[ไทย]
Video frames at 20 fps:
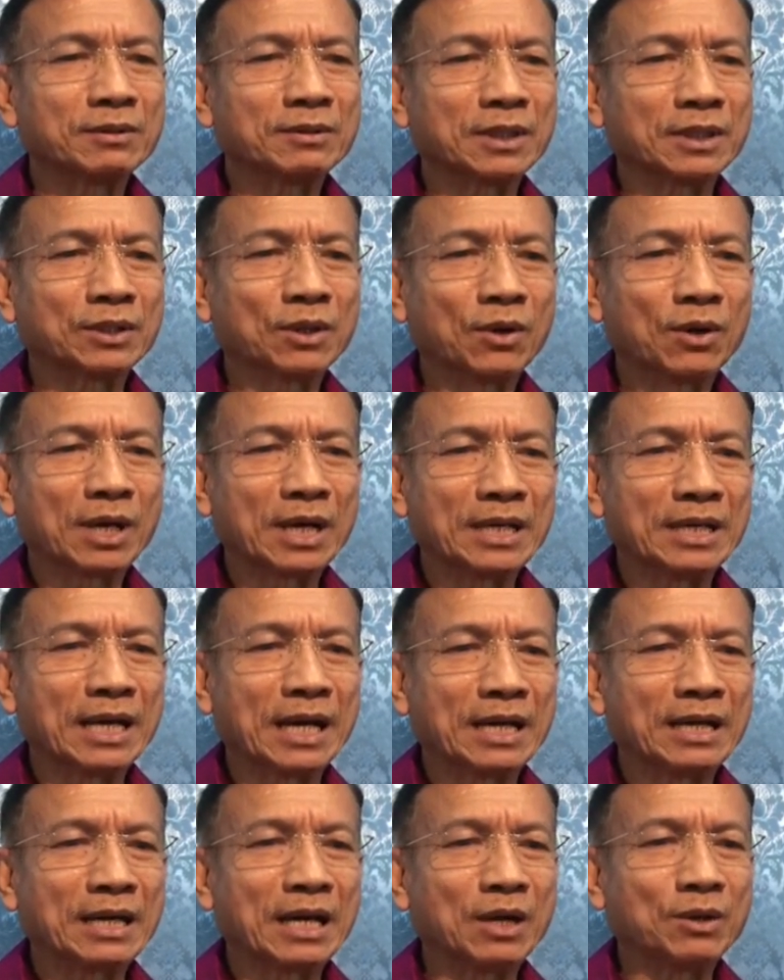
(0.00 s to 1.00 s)
จะต้องข
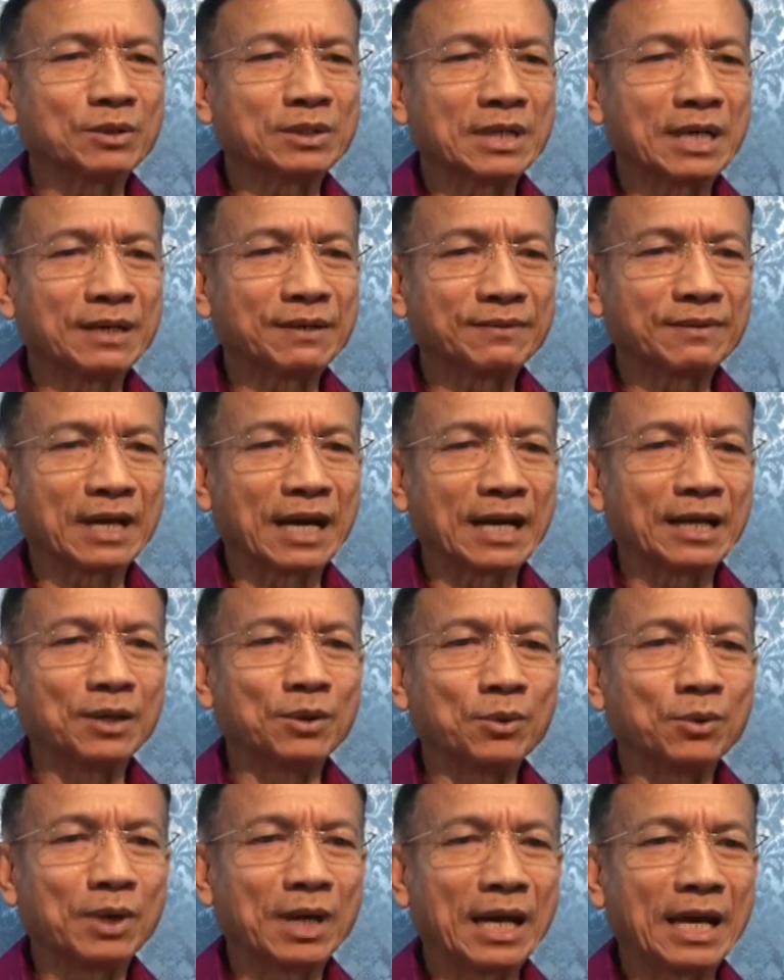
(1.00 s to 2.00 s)
ยันเอาใจใส่
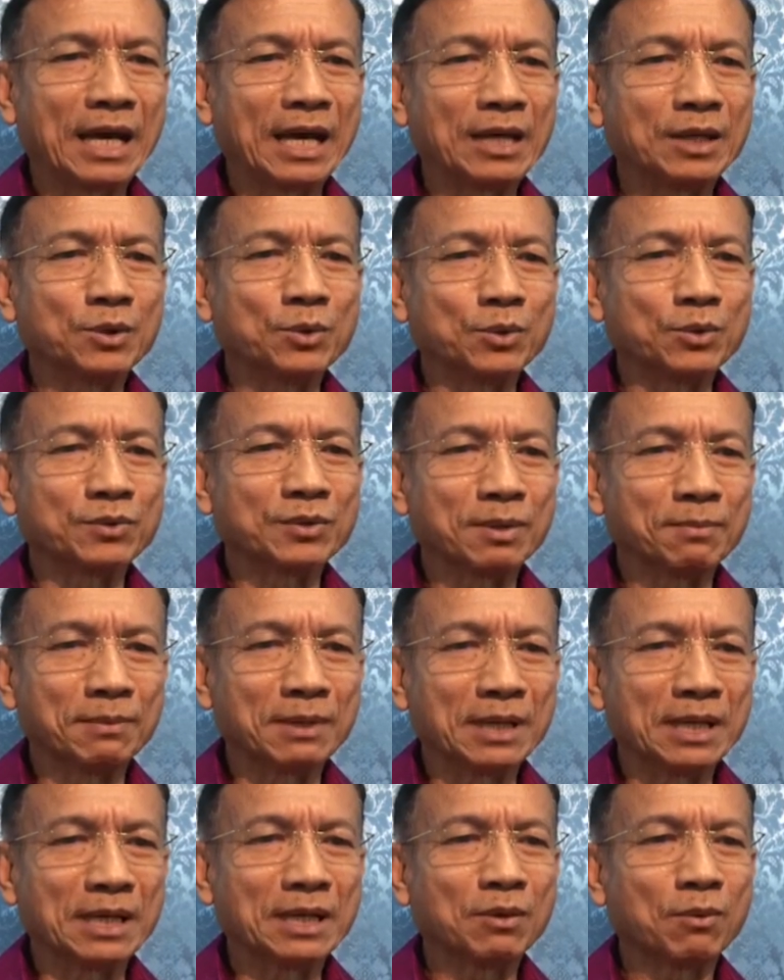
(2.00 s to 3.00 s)
ดูแลอยู่เสม
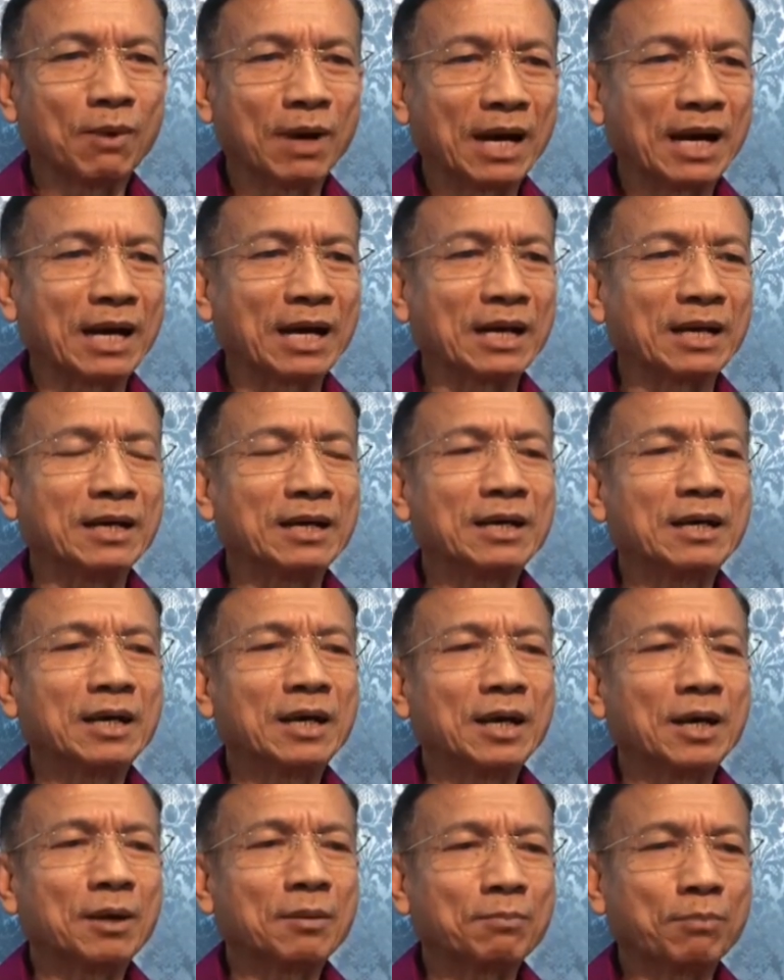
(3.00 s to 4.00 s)
อว่า
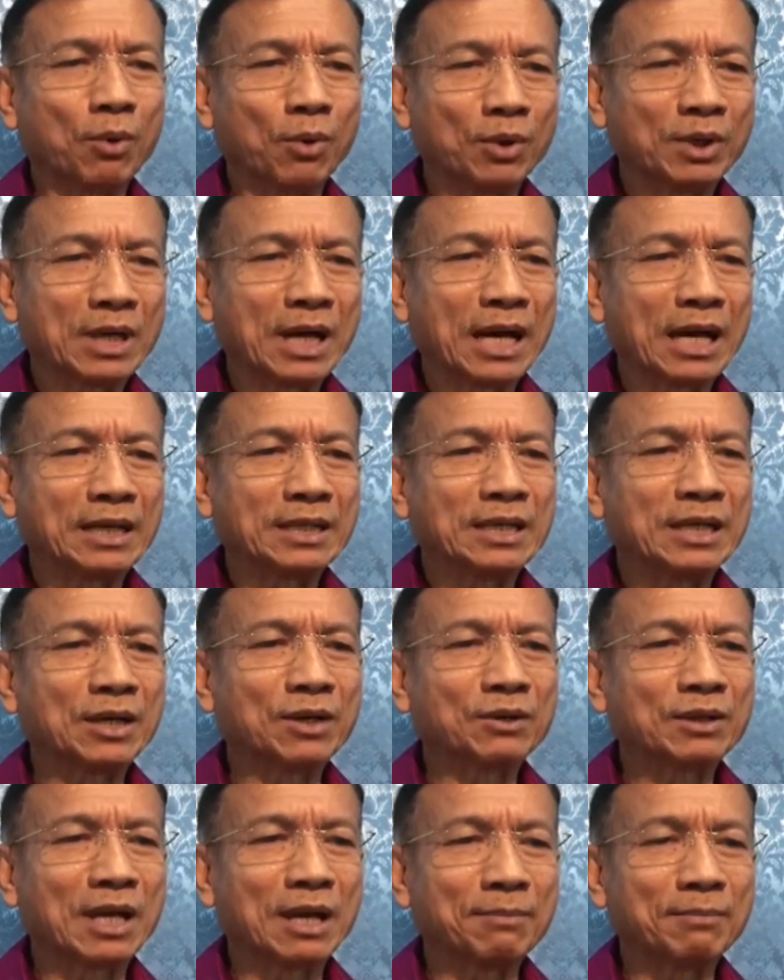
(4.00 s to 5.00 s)
ผลงานที่
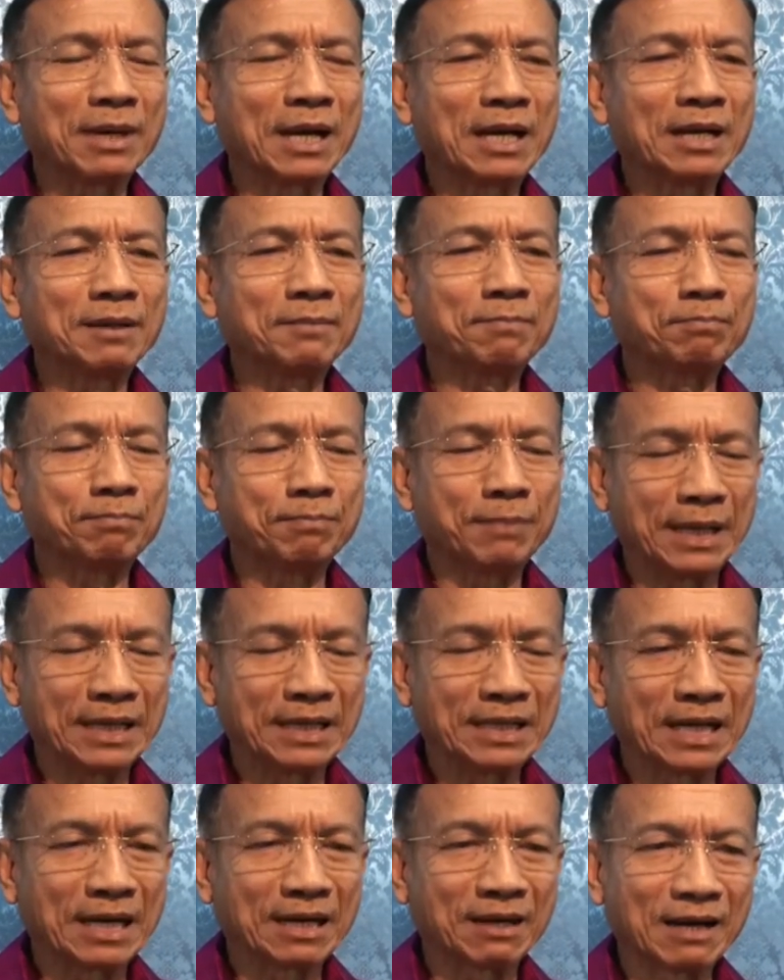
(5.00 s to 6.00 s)
เขาทำนั้นเป็น
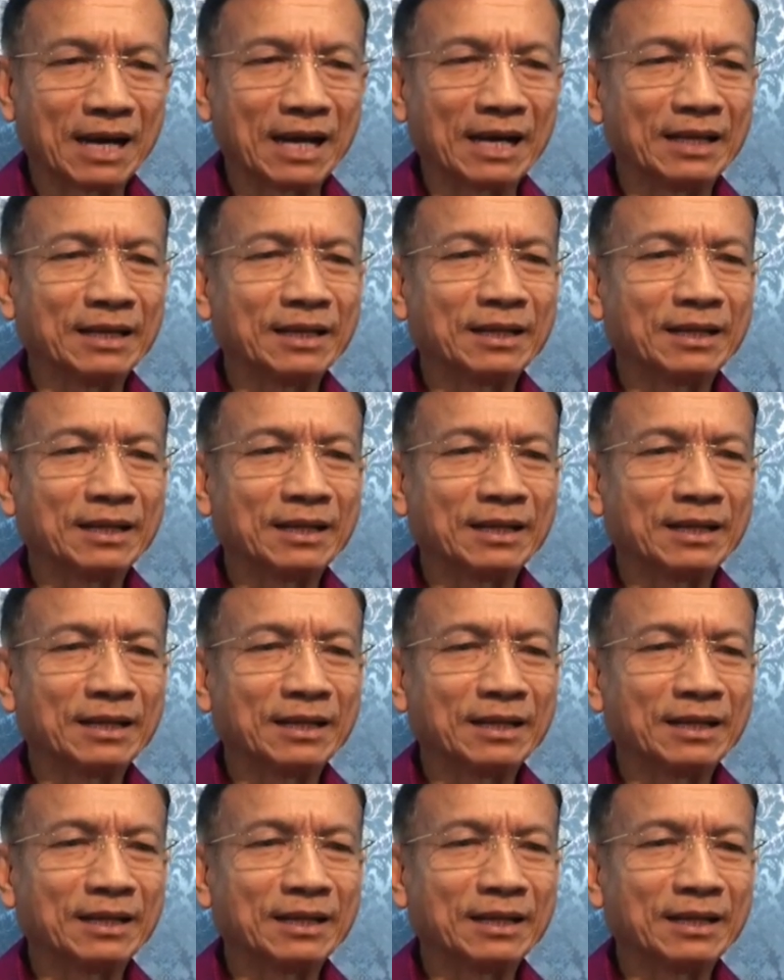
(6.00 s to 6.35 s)
อย่างไร